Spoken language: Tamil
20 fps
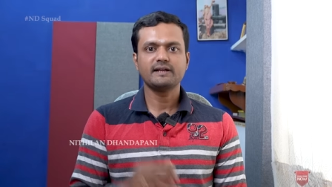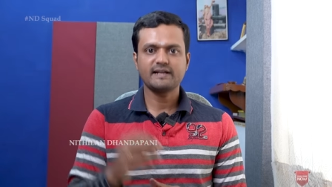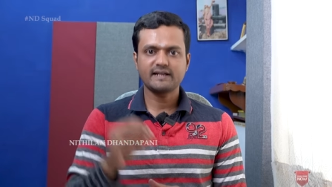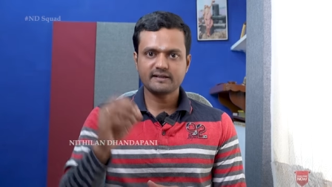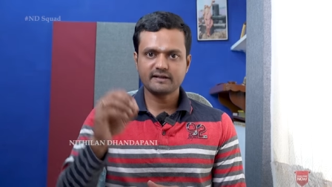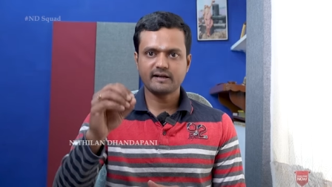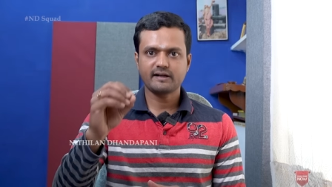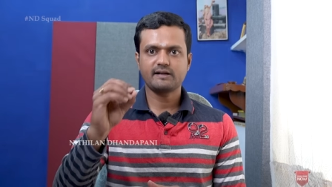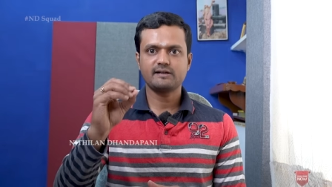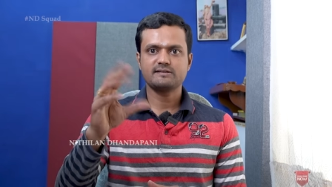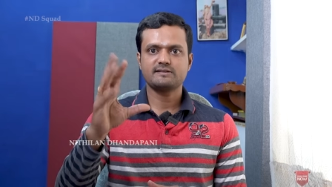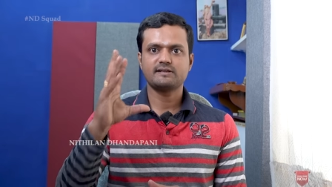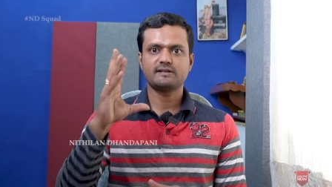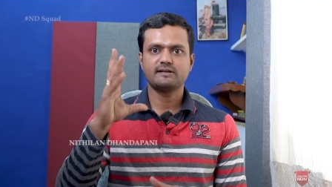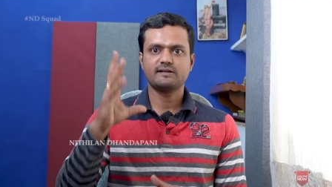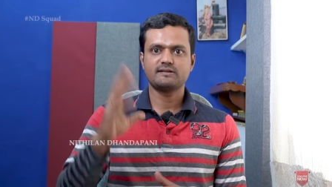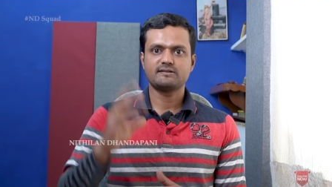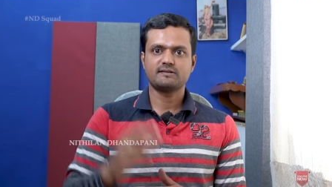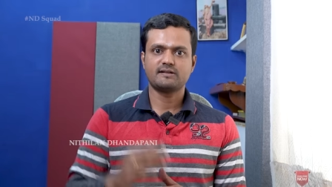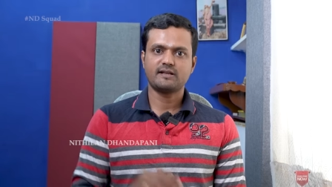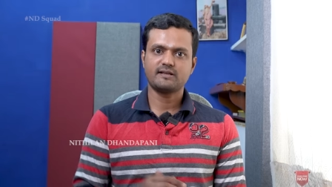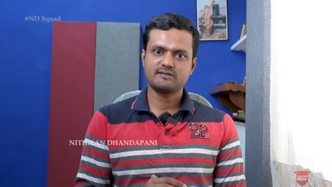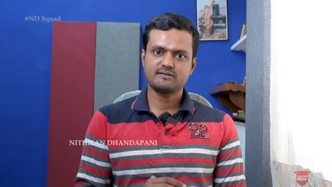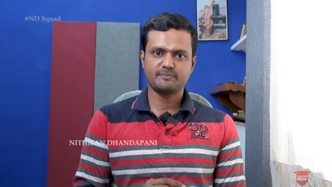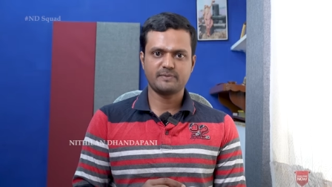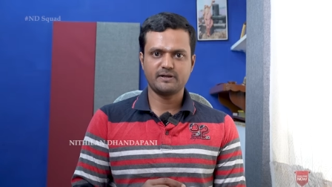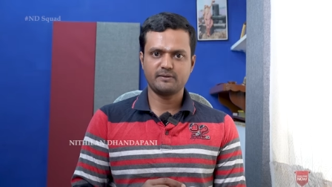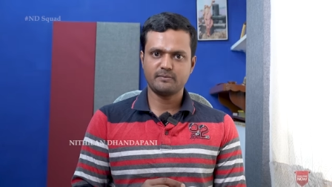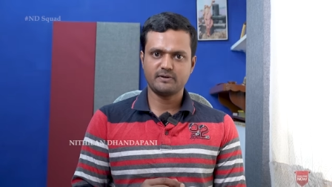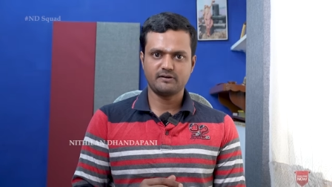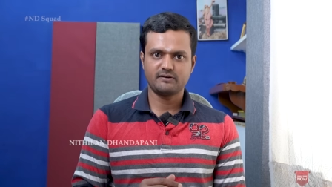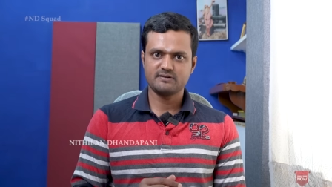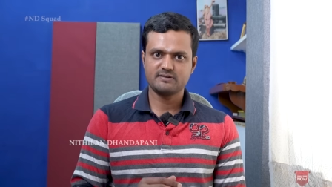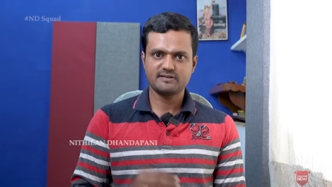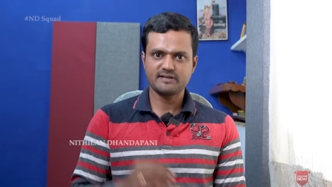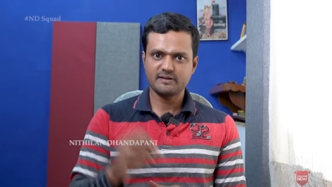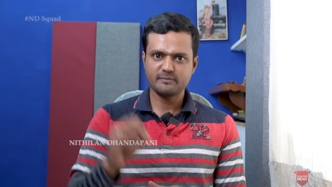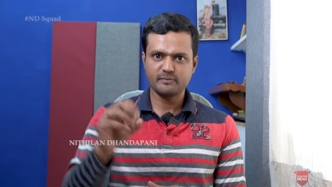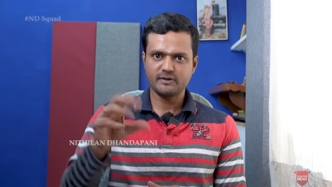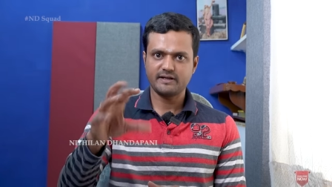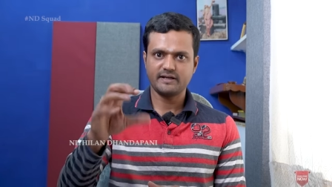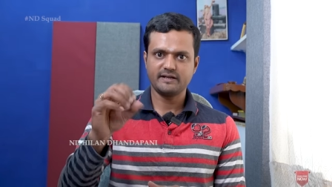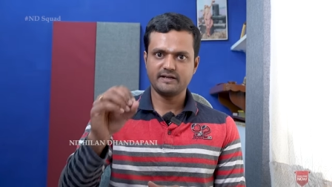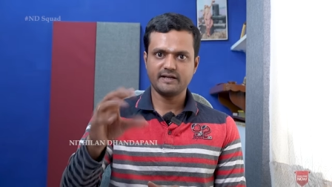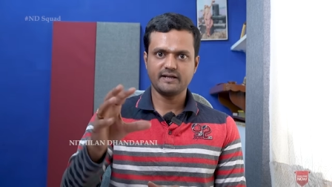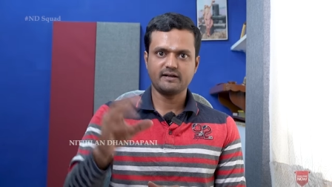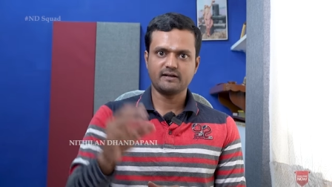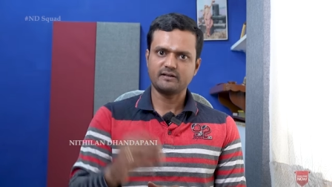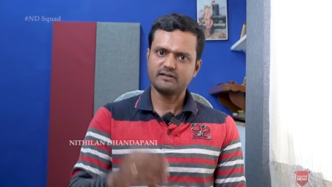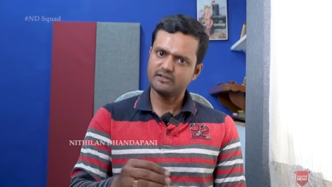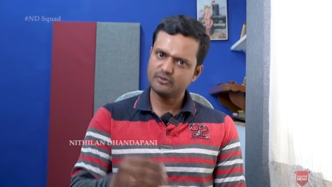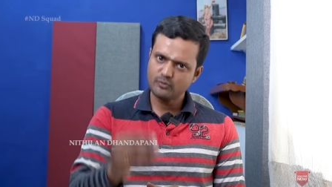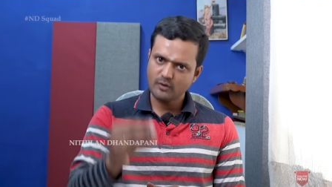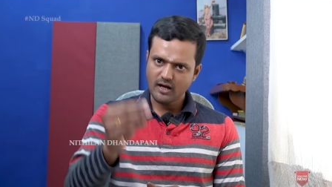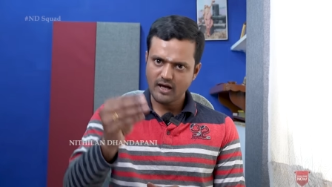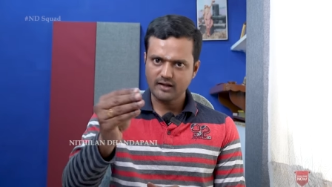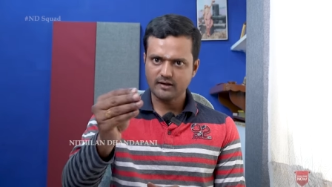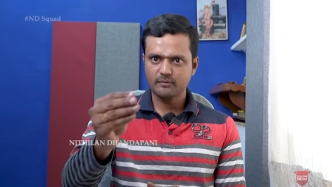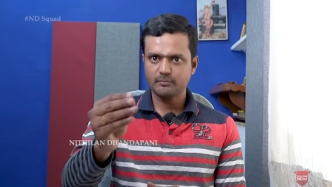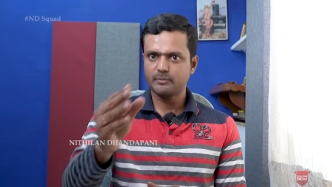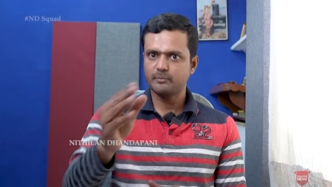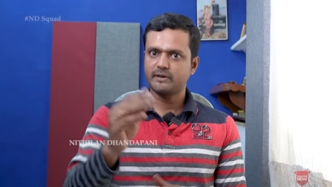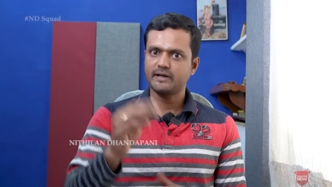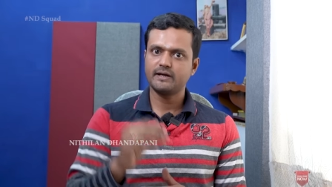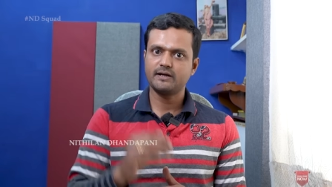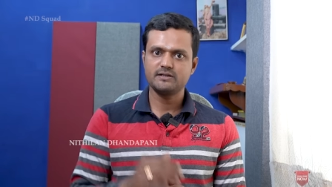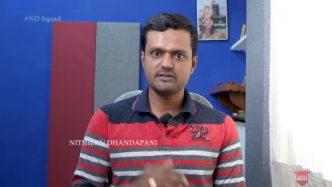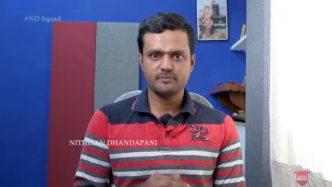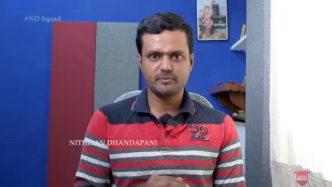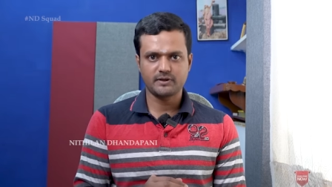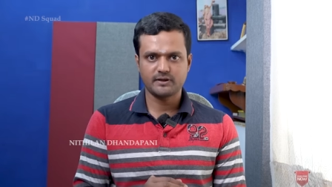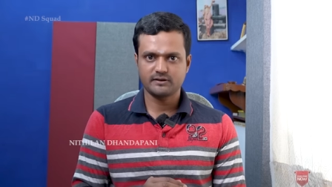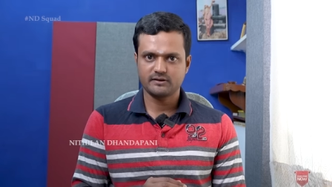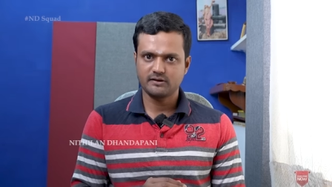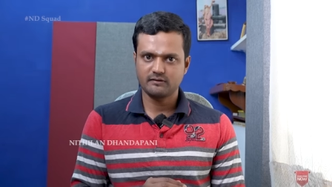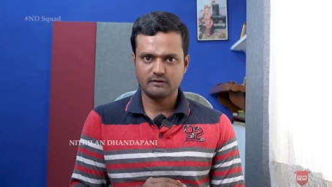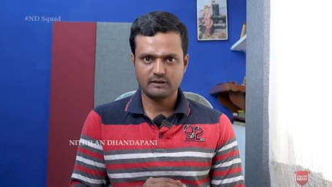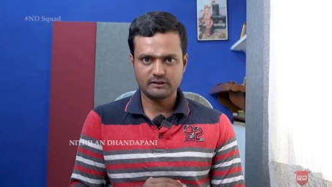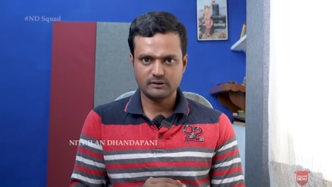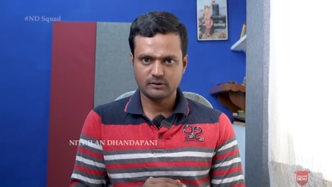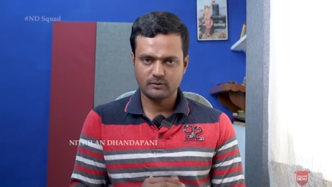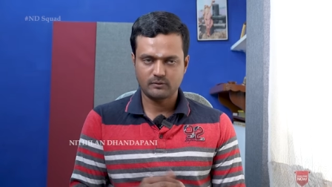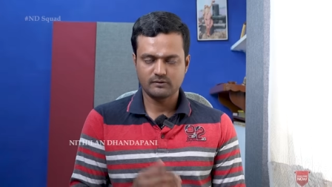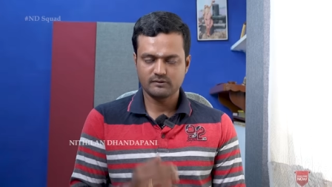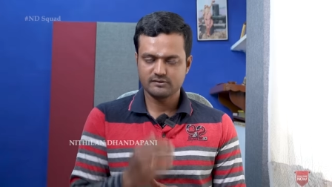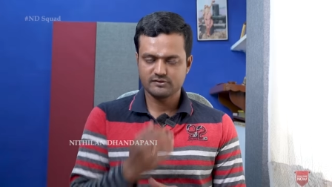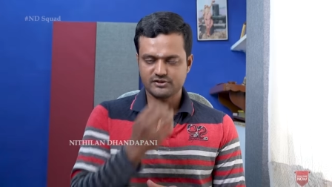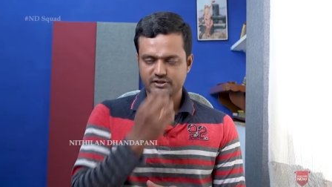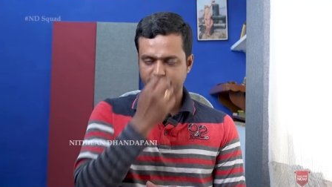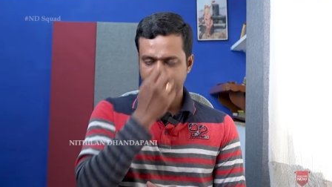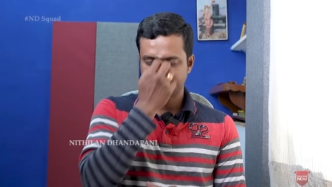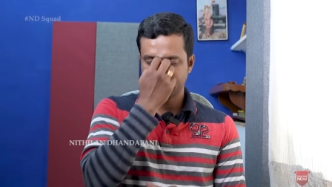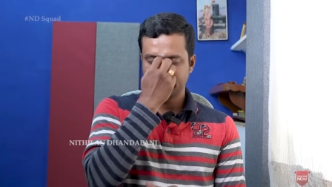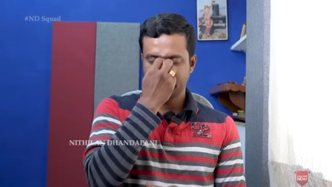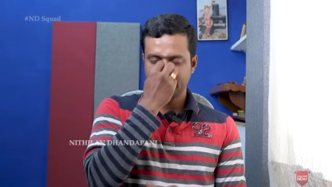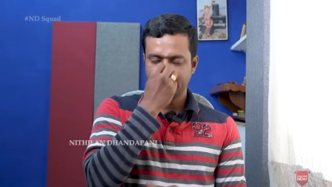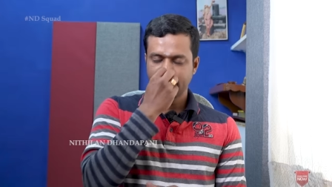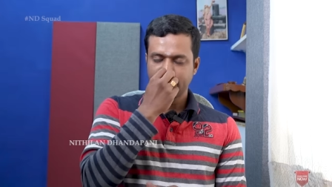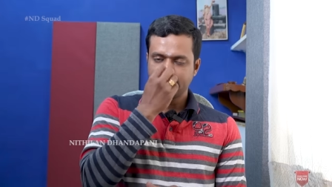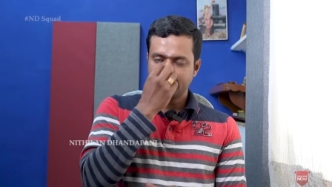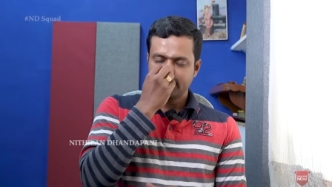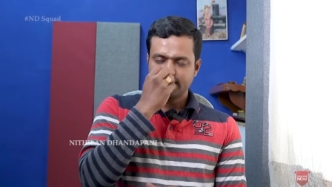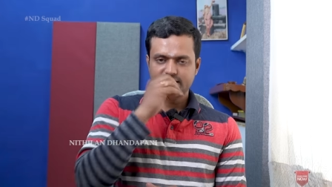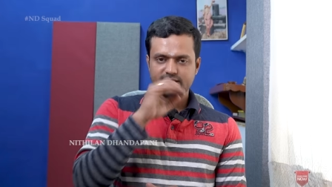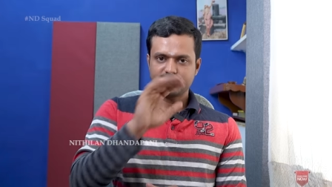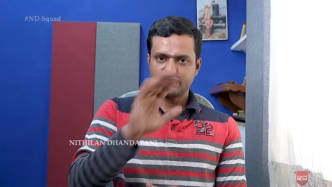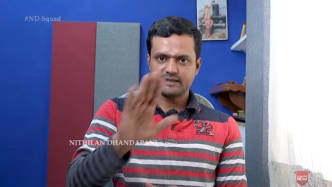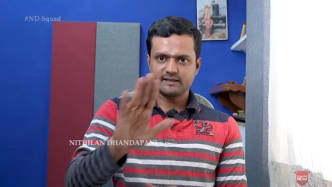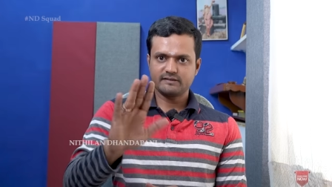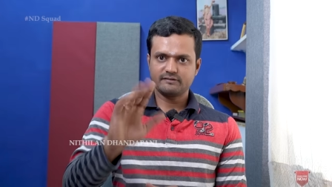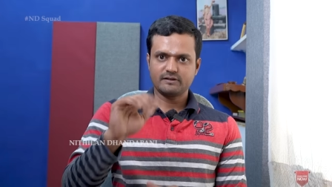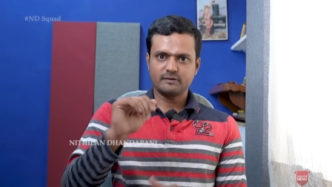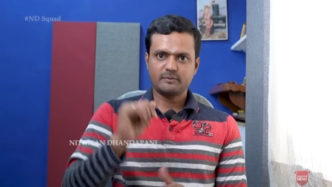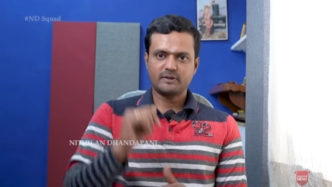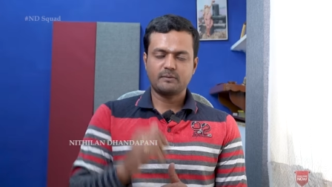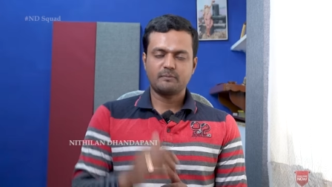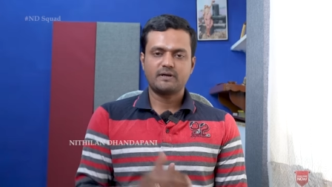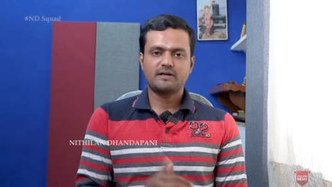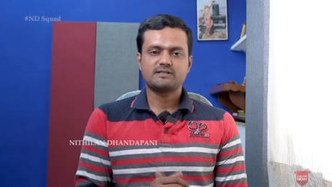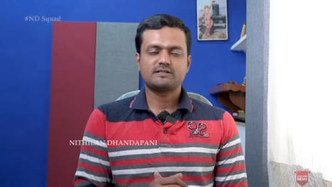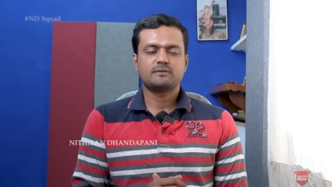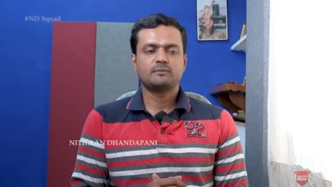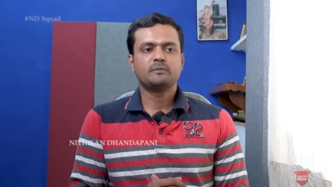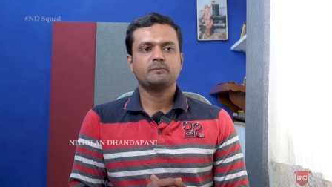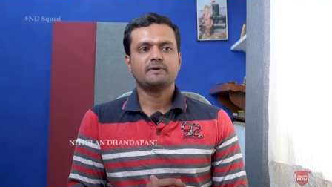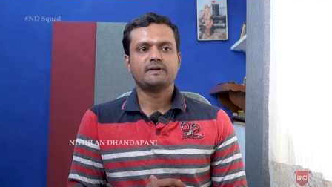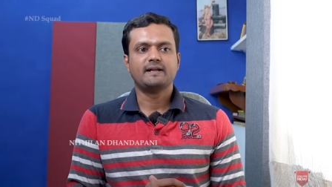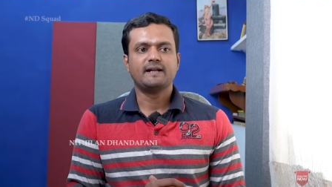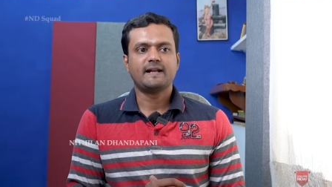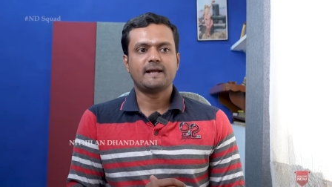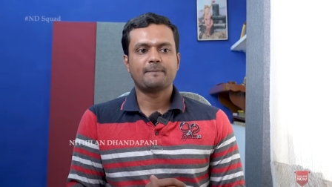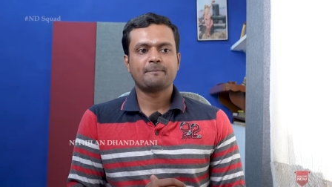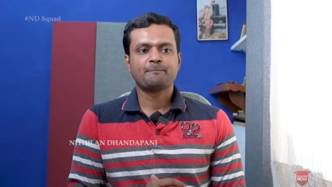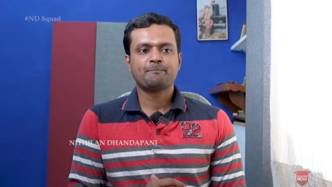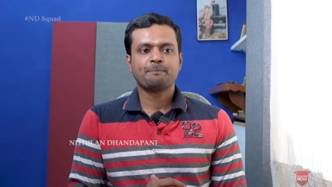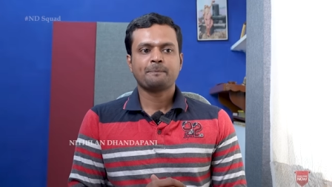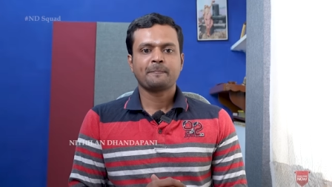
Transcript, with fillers: எலக்ட்ரிக்கல் சிக்னல்ஸ் எல்லாம் ஸ்பெண்ட் பண் சென்ட் பண்ணிக்கிட்டே இருக்குது இதுவும் ஆறாப்பு பயாலஜி பாடத்தில் வந்துடும் சரி இதில் எந்த விதமான மாற்றமும் இல்லை